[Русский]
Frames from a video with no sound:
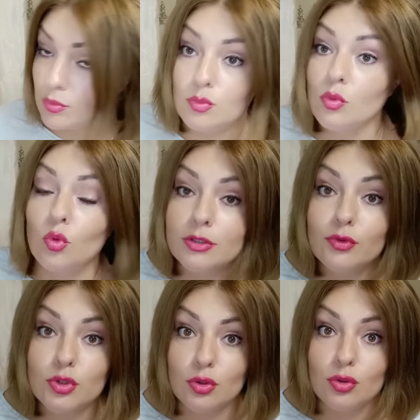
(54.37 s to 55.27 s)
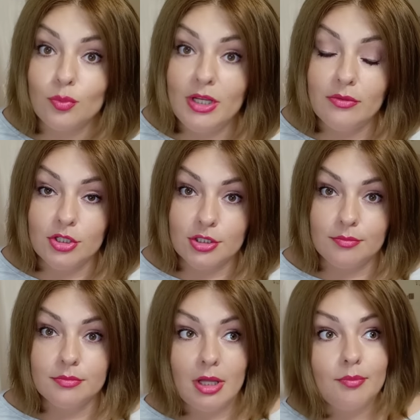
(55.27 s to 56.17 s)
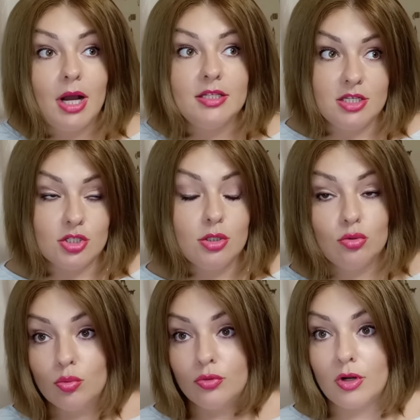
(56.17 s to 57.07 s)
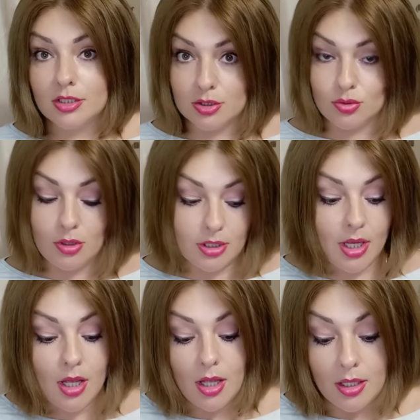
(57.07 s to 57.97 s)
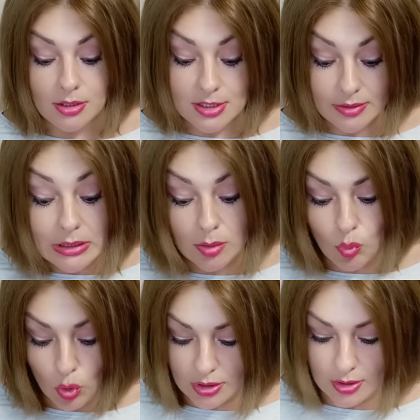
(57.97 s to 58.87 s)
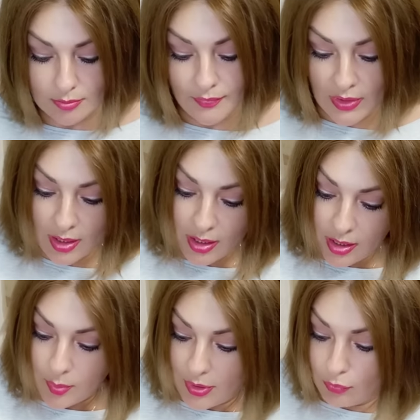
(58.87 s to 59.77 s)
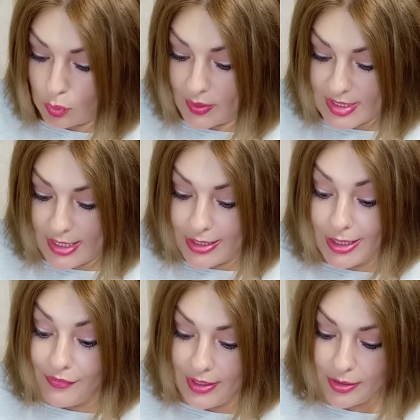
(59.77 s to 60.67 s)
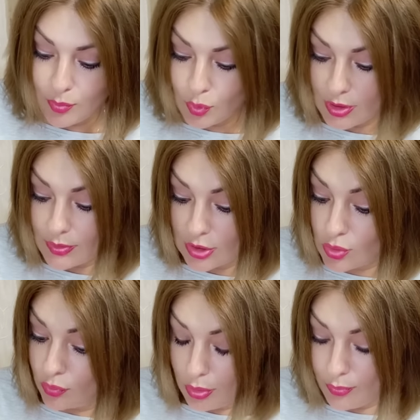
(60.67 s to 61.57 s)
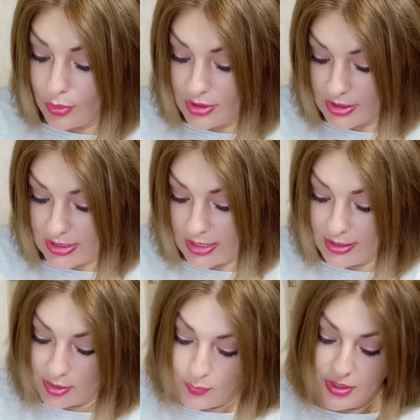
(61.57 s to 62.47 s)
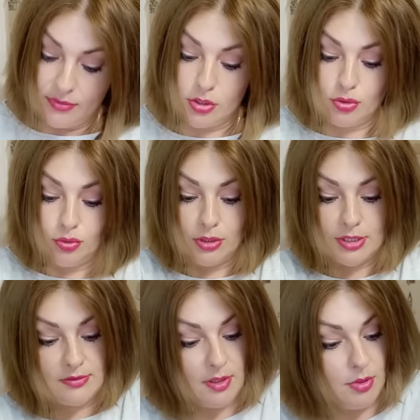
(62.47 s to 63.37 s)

от 200 рублей и выше. Там одежда, обувь, аксессуары. Действительно модные. Прям вот последнее веяние моды. За что вот люблю этот сайт. Так, первое, что у нас с вами,